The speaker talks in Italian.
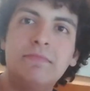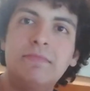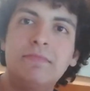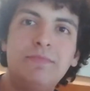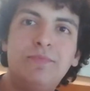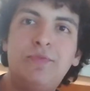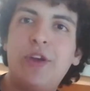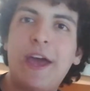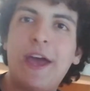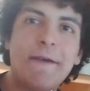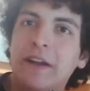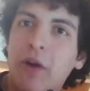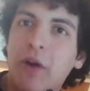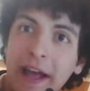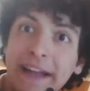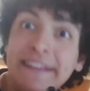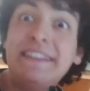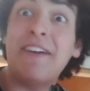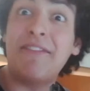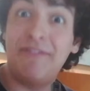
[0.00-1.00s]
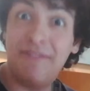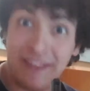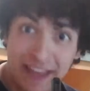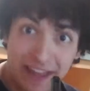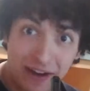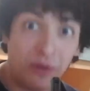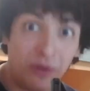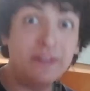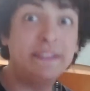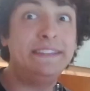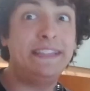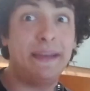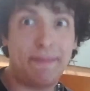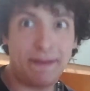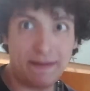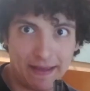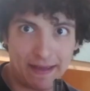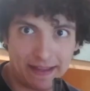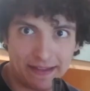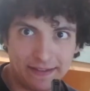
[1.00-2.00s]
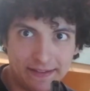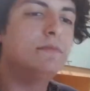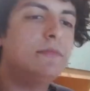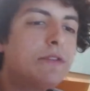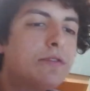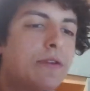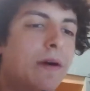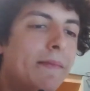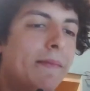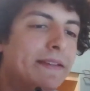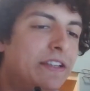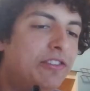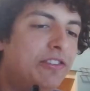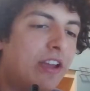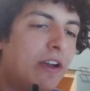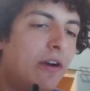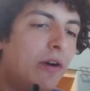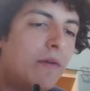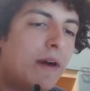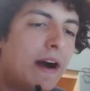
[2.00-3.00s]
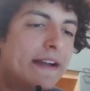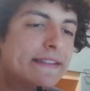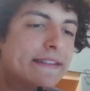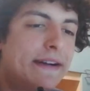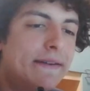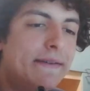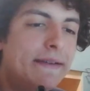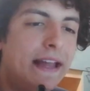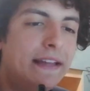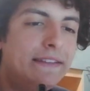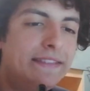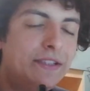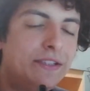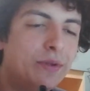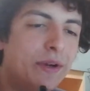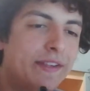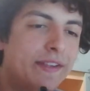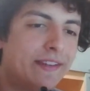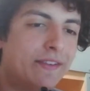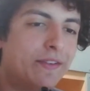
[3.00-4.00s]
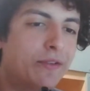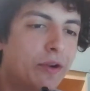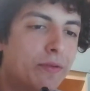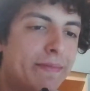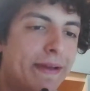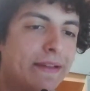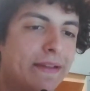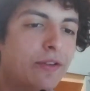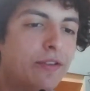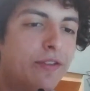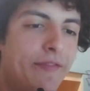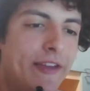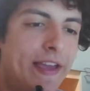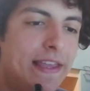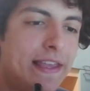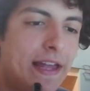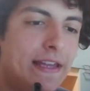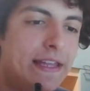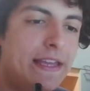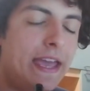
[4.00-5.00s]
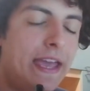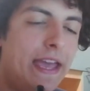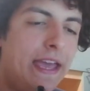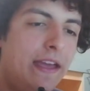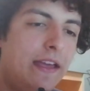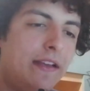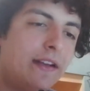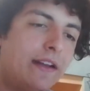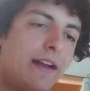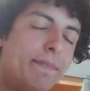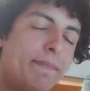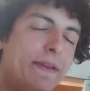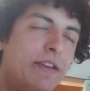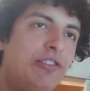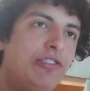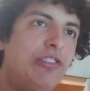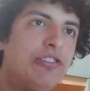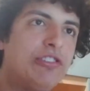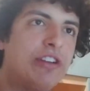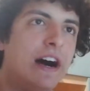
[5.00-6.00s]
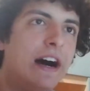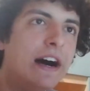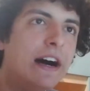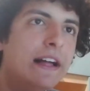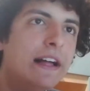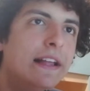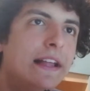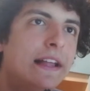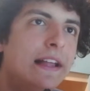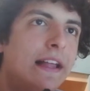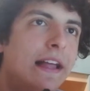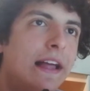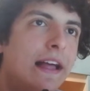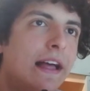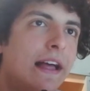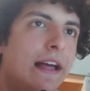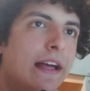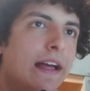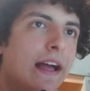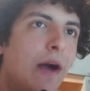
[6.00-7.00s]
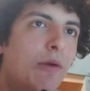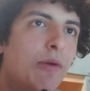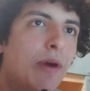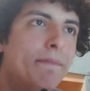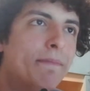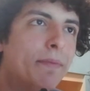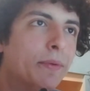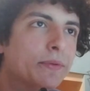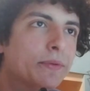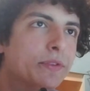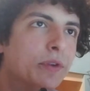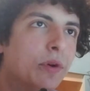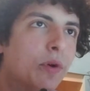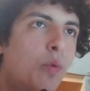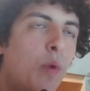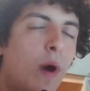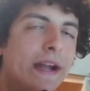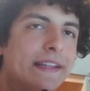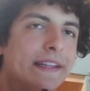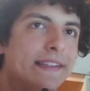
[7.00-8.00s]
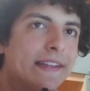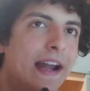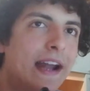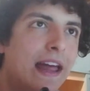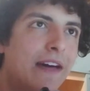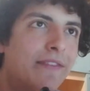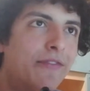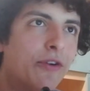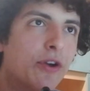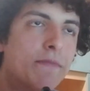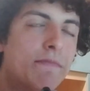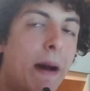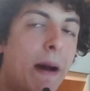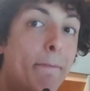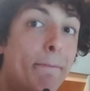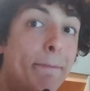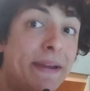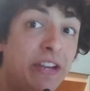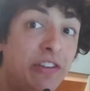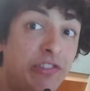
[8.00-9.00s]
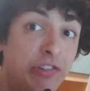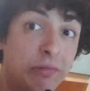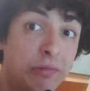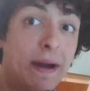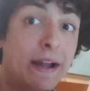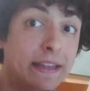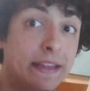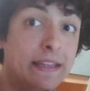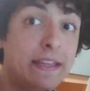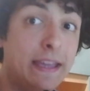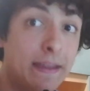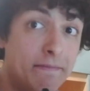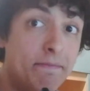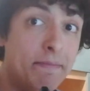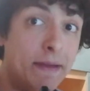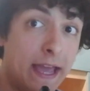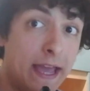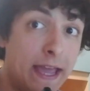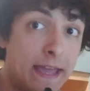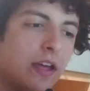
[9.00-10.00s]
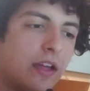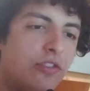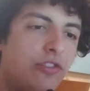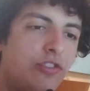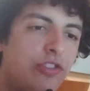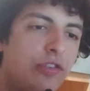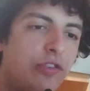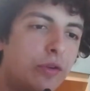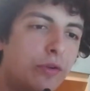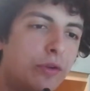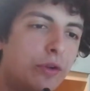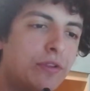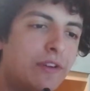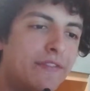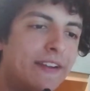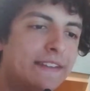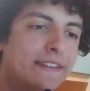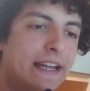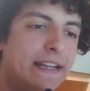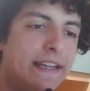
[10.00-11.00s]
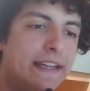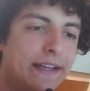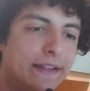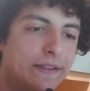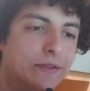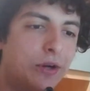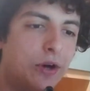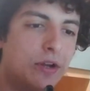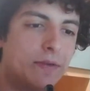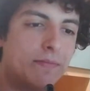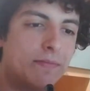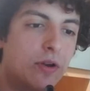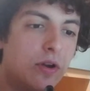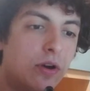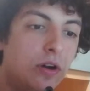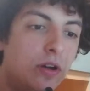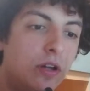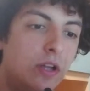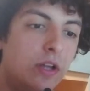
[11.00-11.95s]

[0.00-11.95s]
cioè, è davvero deprimente. Tua mamma dice, oh guarda, quegli altri due stanno dormendo, svegliali. E capisci già eh, a quel punto quale sarà la forma principale di gameplay. Ci sono i due fratelli che dormono.